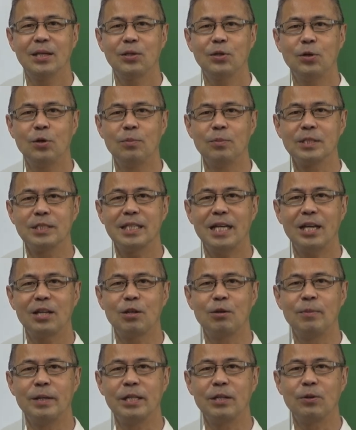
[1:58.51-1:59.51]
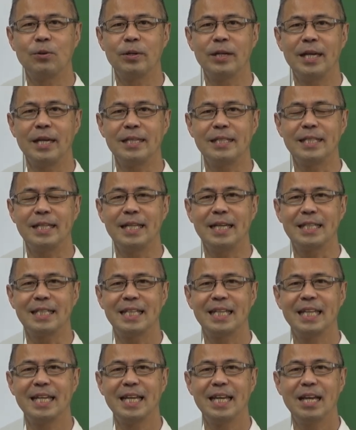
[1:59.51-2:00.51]
今日も最後までご覧いただ
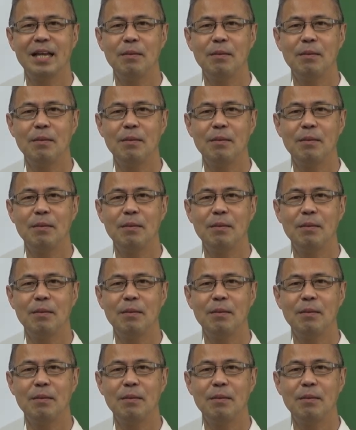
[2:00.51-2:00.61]
き